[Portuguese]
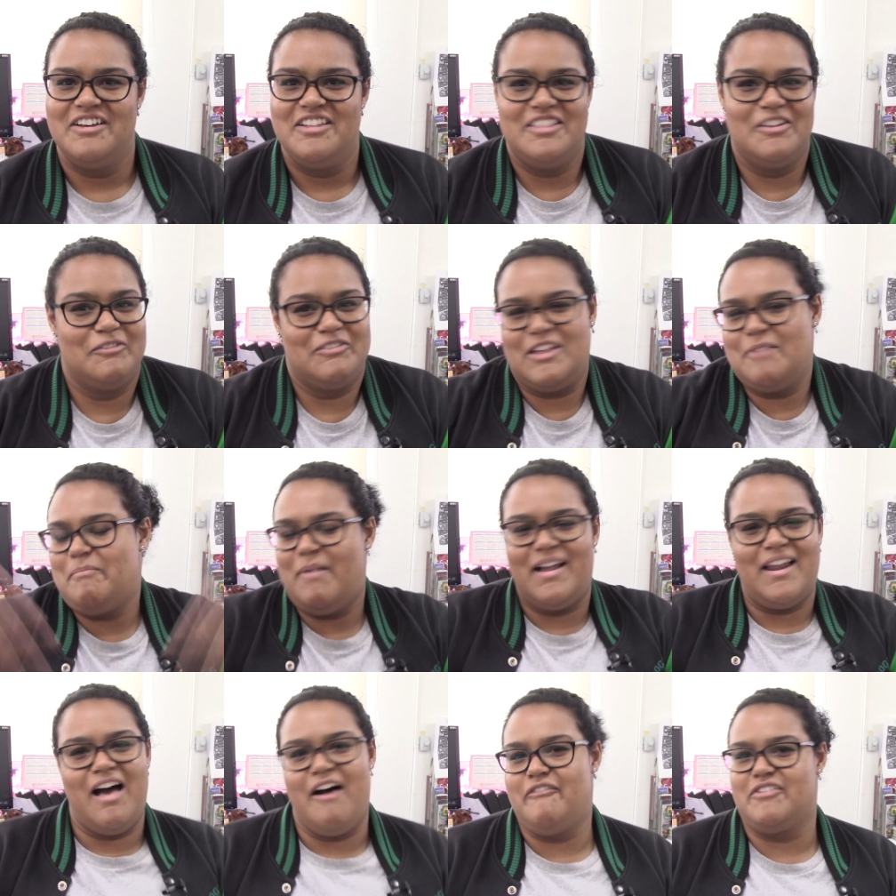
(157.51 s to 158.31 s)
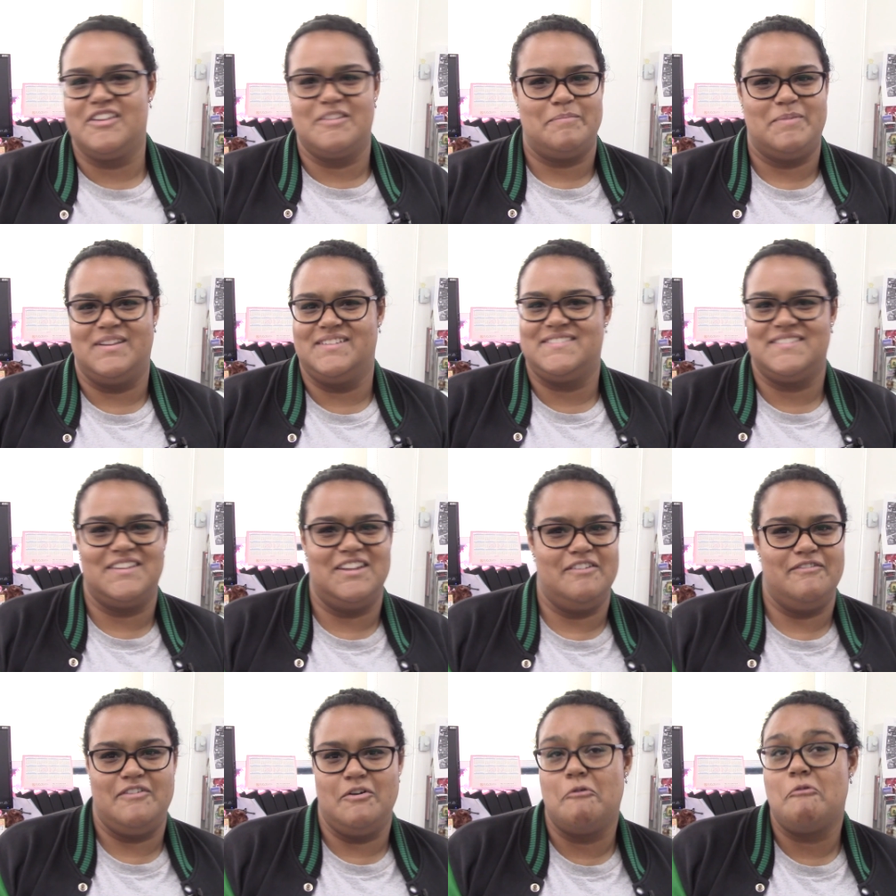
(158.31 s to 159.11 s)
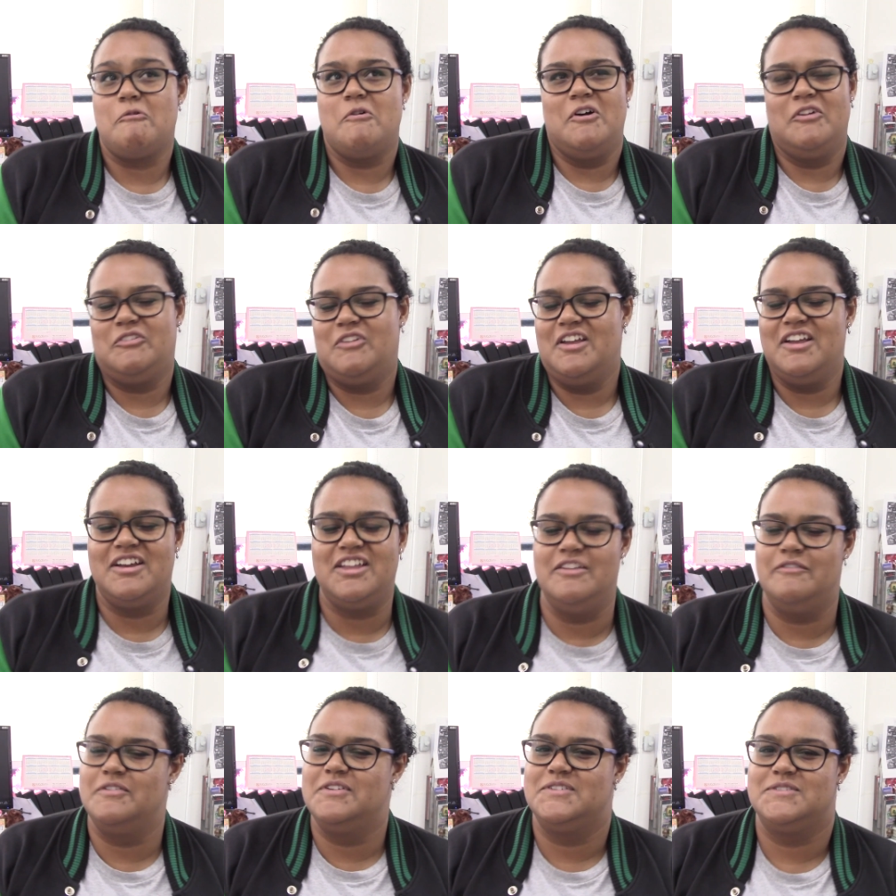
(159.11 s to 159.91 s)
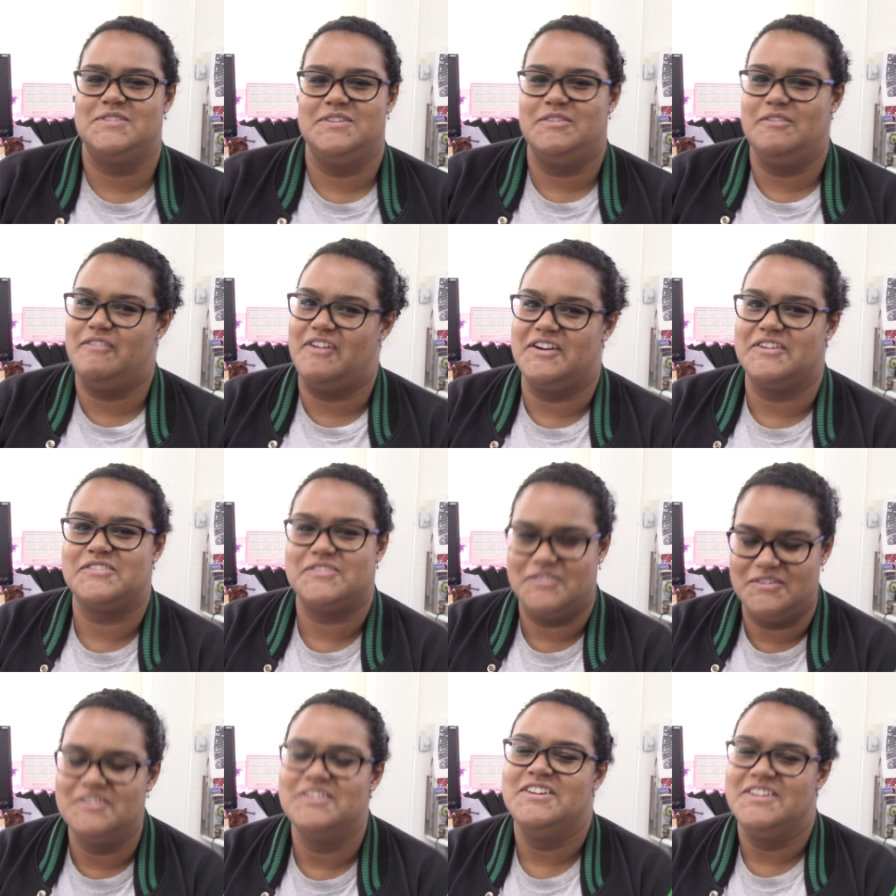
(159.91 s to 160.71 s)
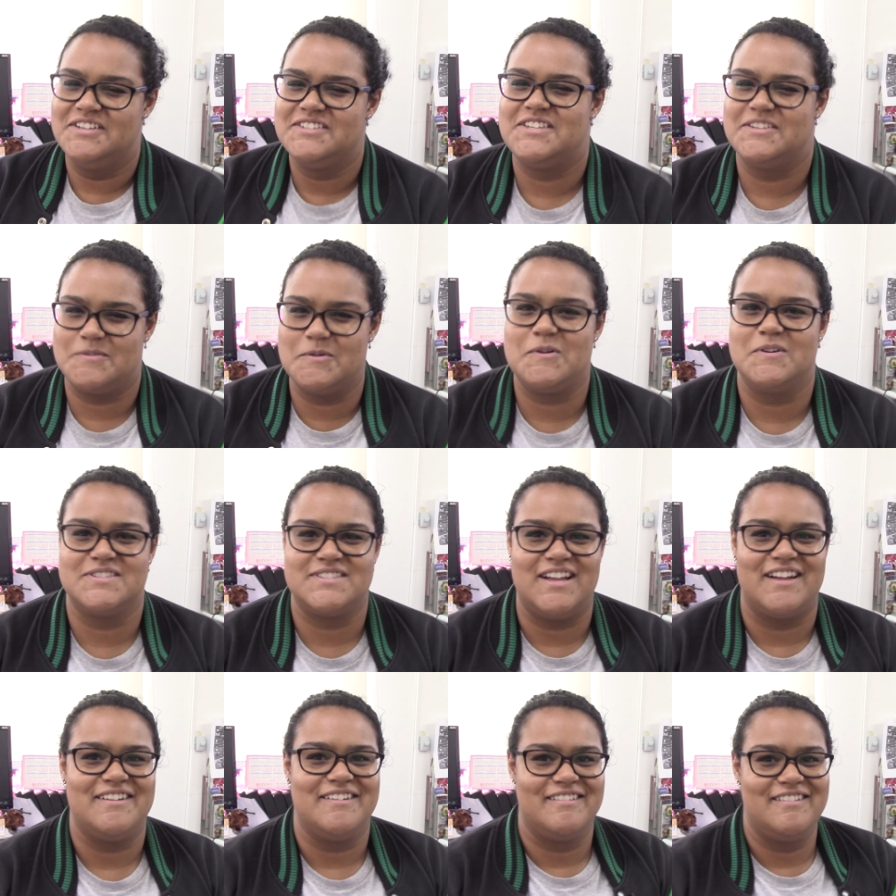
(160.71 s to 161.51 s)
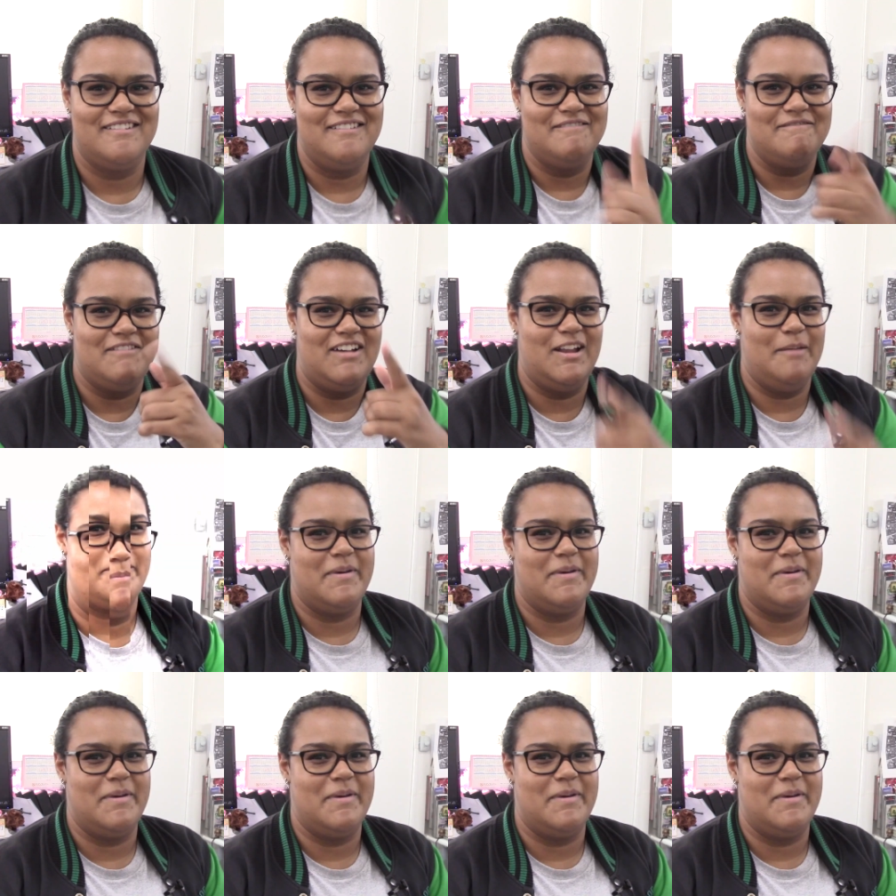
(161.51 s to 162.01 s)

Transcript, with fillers: Não tem palavras para descrever o quanto é incrível esse universo. Vocês vão gostar, vale a